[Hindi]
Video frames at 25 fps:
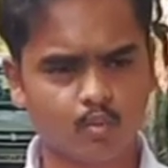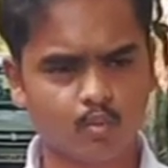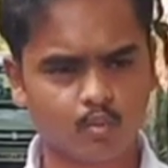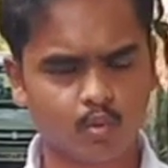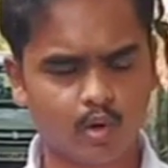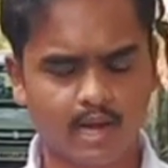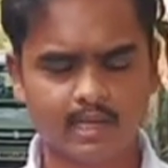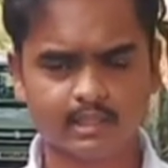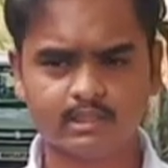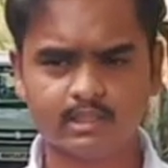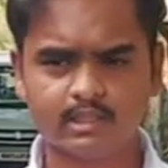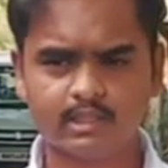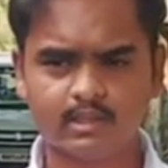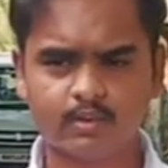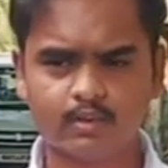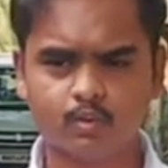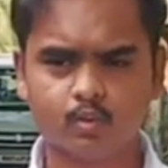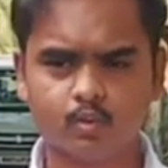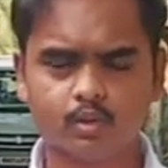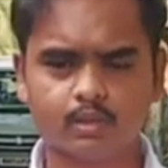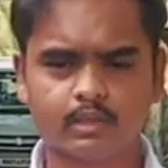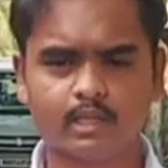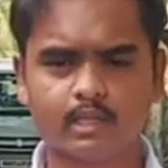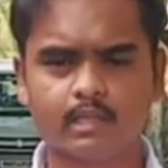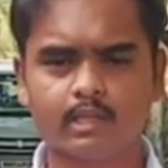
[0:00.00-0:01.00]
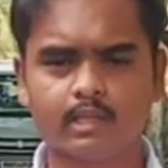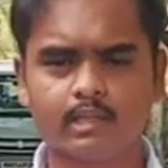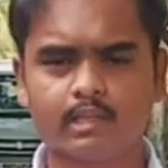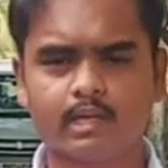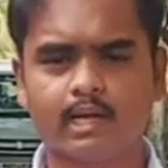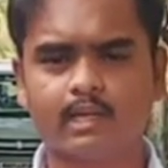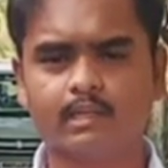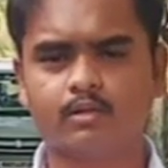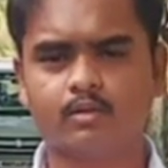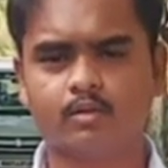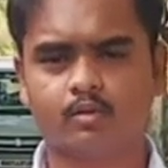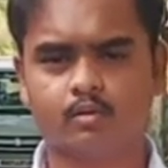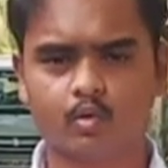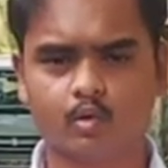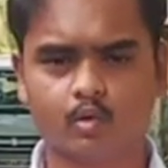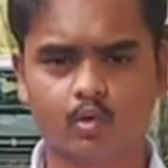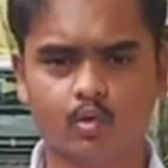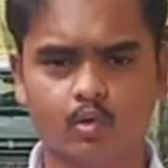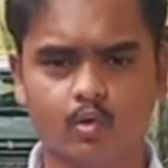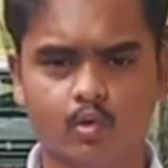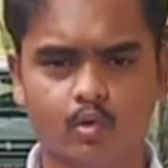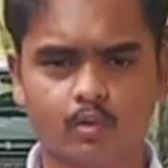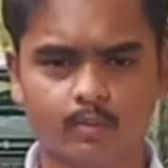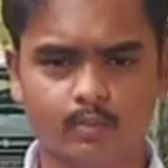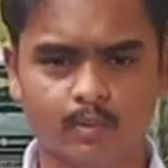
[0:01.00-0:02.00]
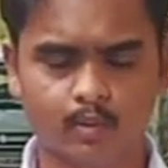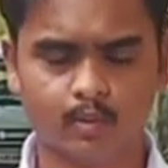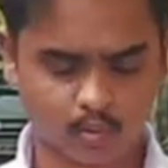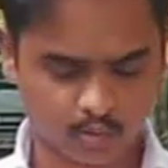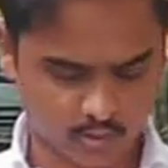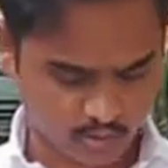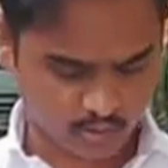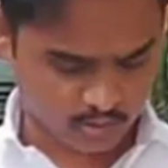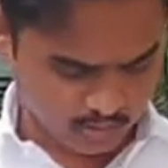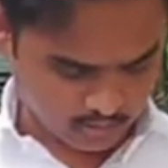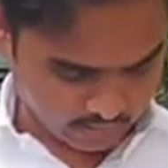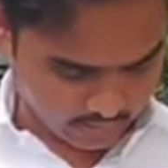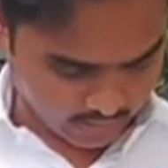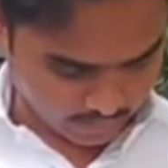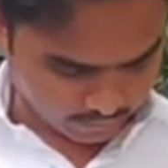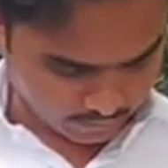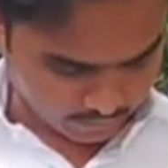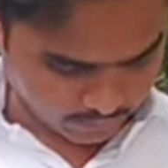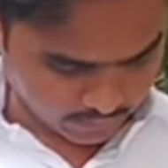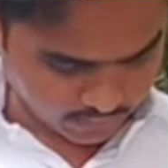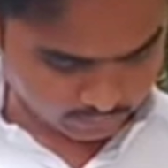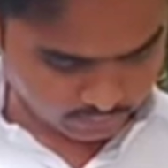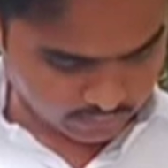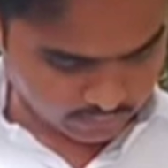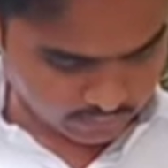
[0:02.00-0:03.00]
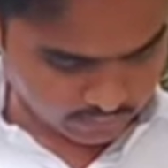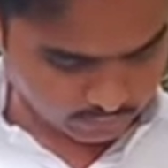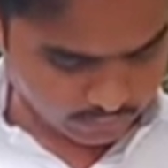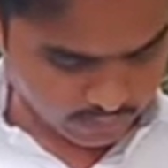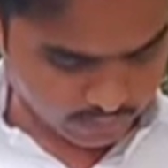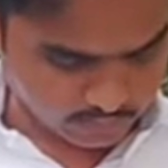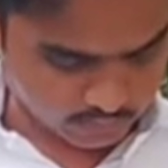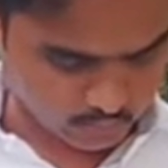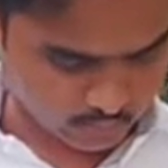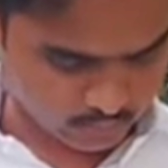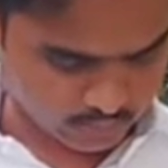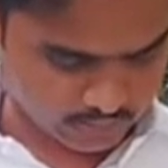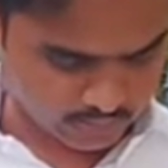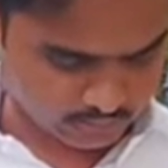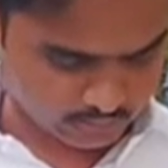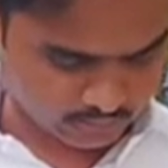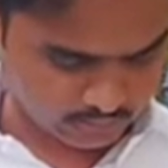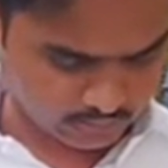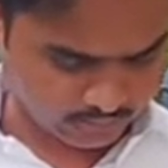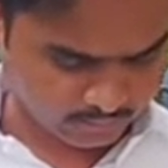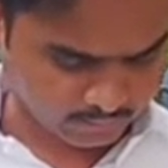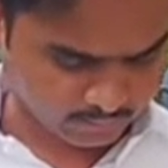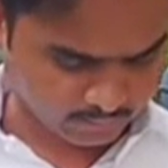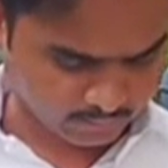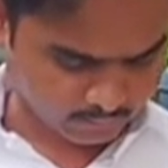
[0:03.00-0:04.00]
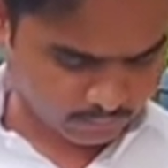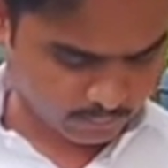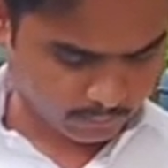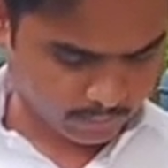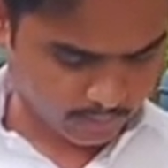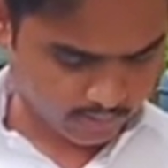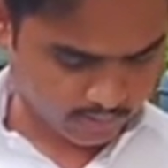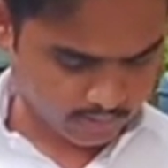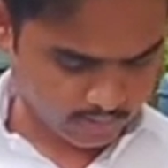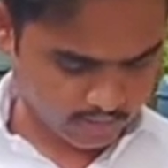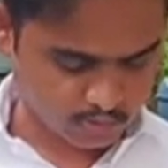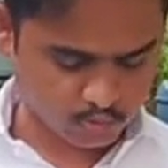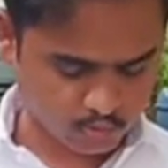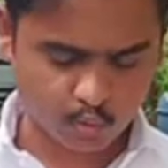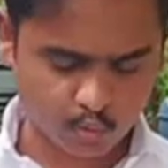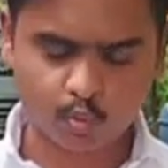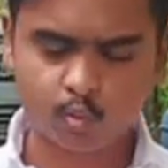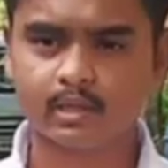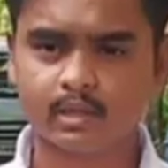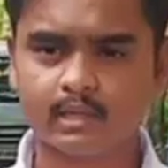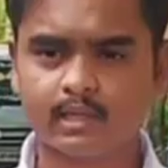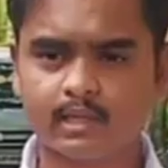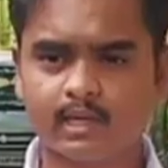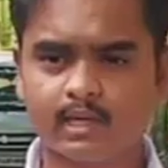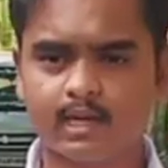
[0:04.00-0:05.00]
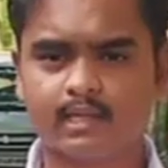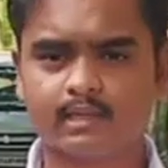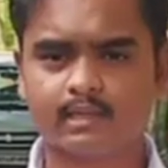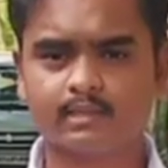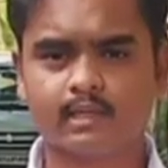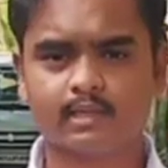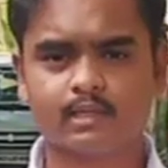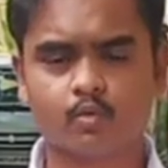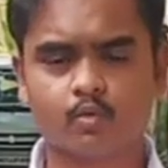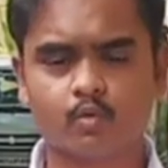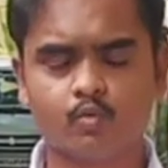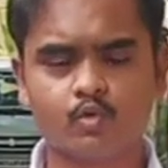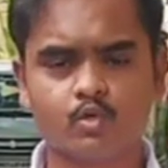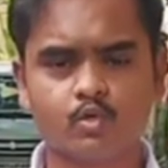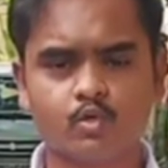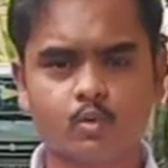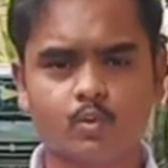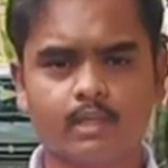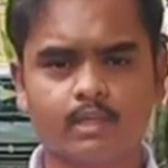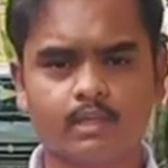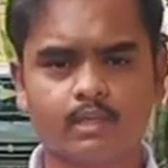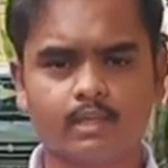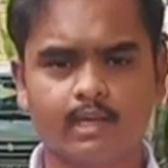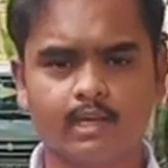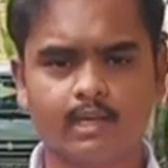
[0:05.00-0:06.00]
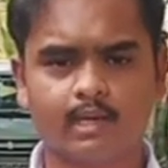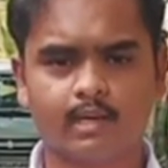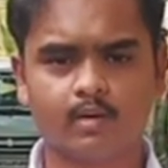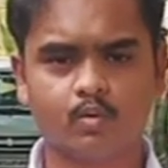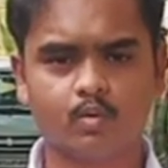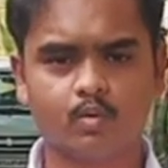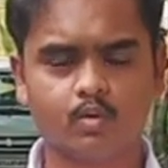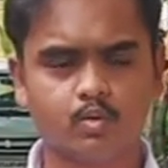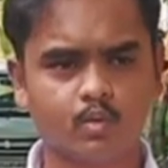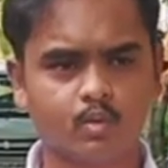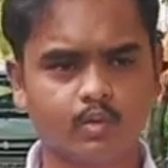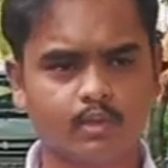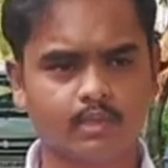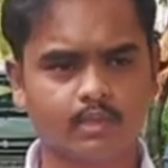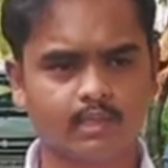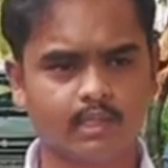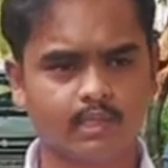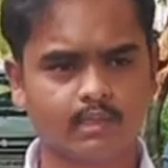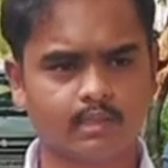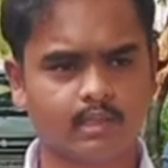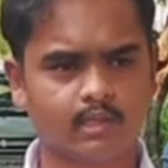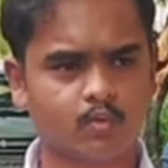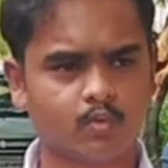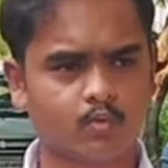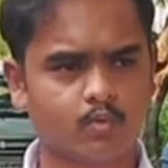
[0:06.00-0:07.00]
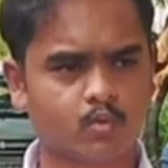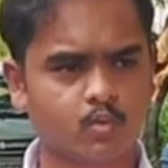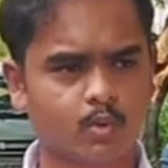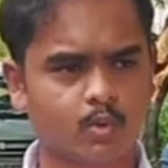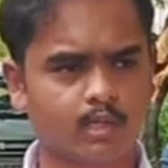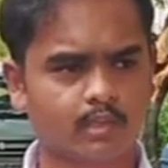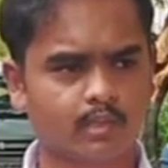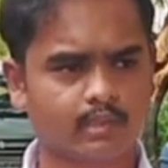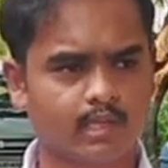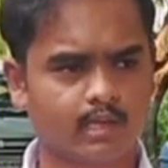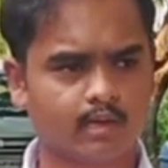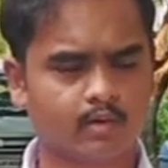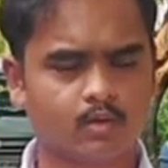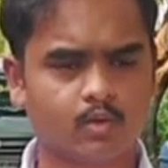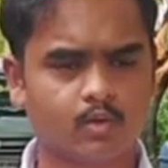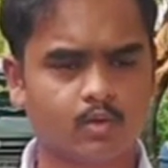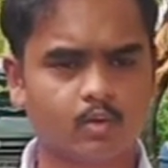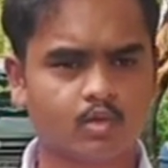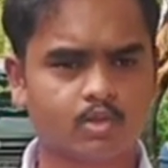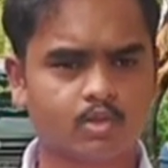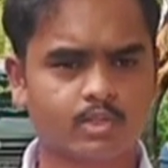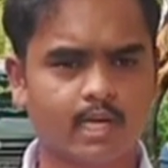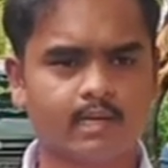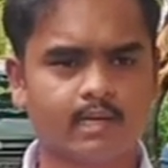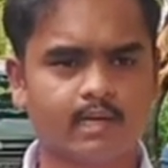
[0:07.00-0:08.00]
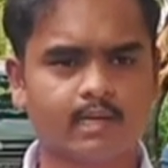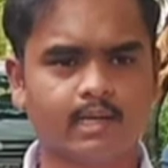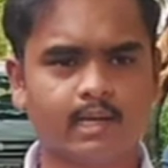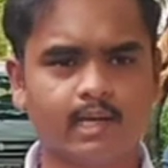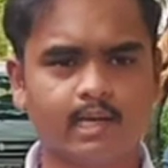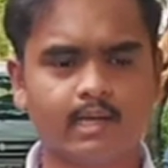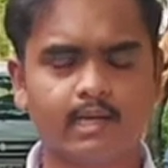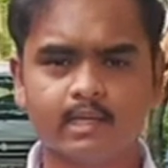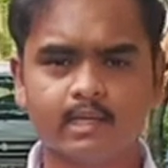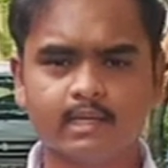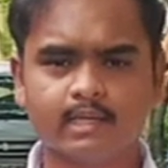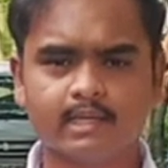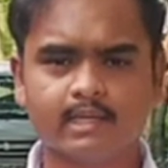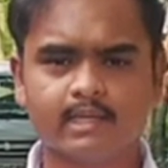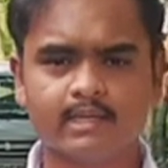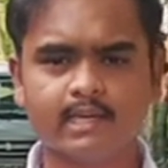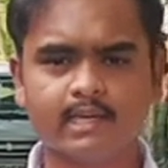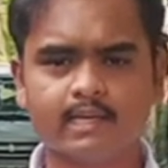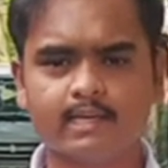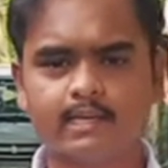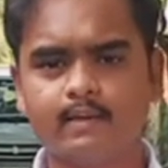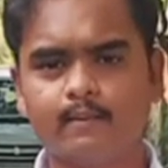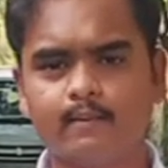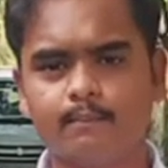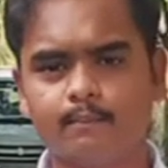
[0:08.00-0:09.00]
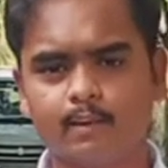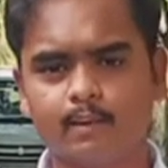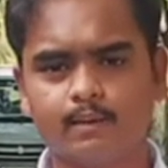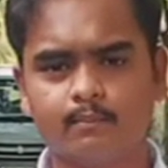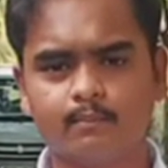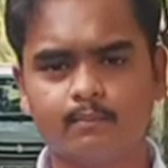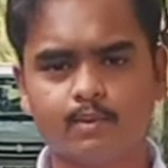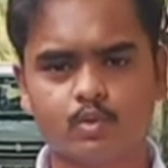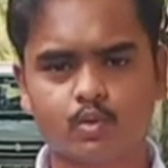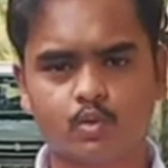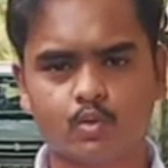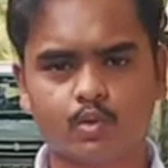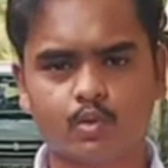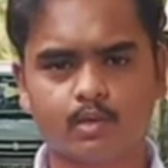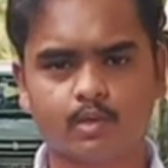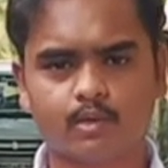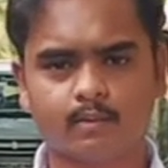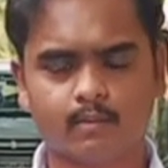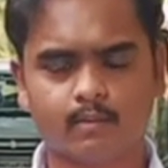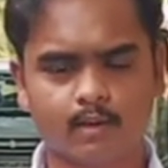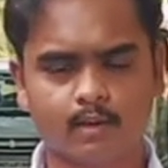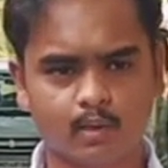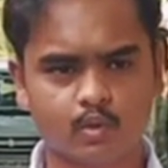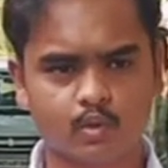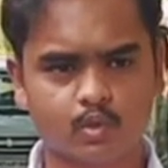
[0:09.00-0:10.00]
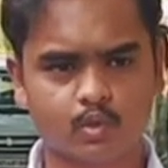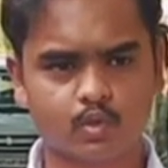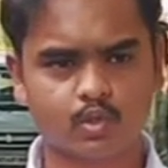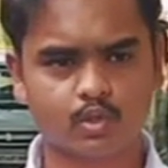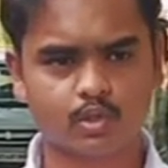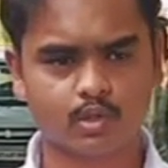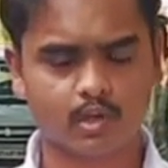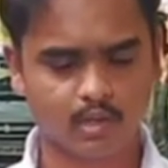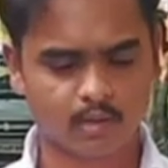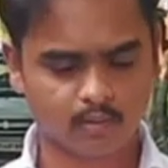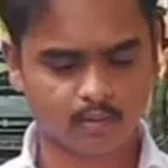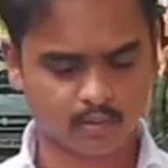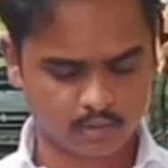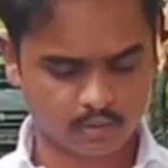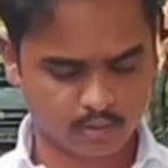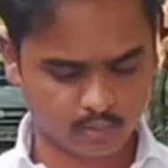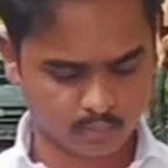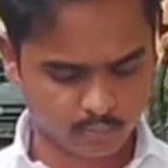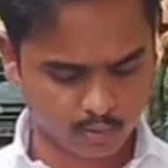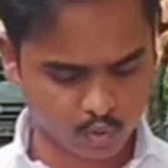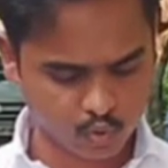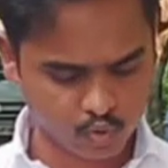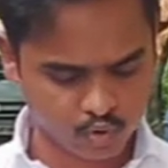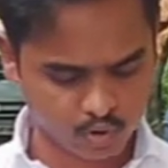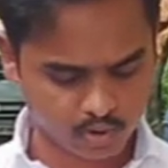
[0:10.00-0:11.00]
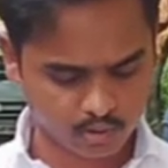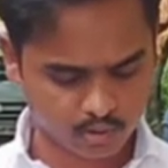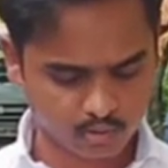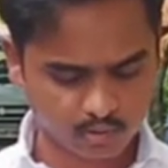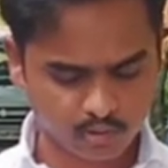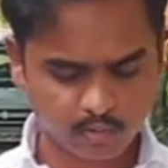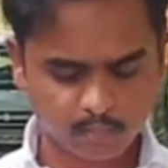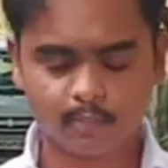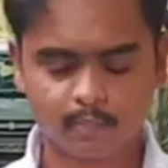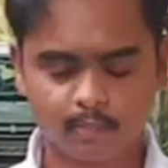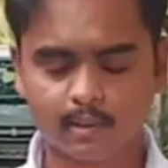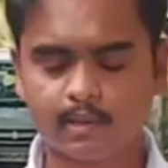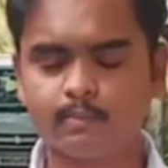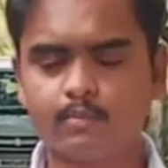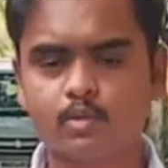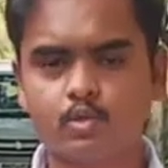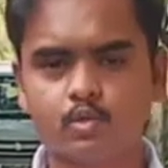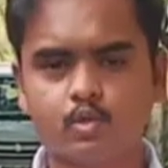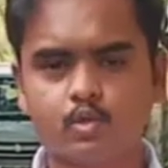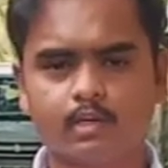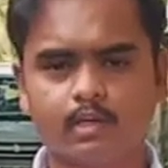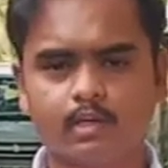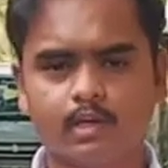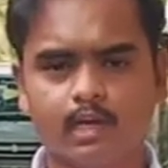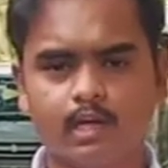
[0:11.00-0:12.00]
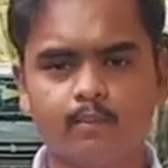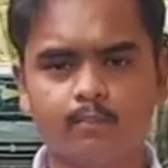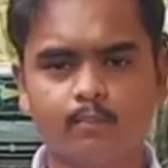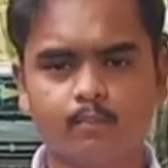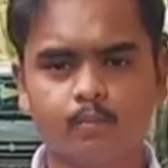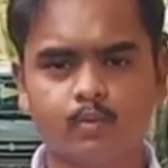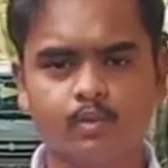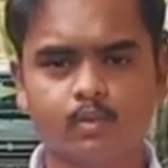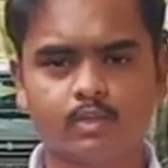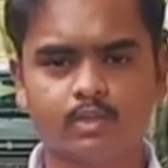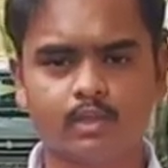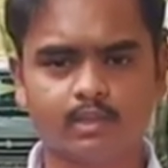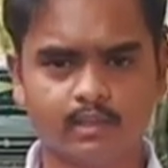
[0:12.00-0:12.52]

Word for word: आज ही उसके साथ स्वर्गलोक में होगा यहाँ पे हम तीन बातों को देखते हैं पहला जो उसके अंदर तो विश्वास आया और चोर के अंदर विश्वास आया कि वो जान गया कि यही परमेश्वर मनुष्य मनुष्य परमेश्वर का पुत्र है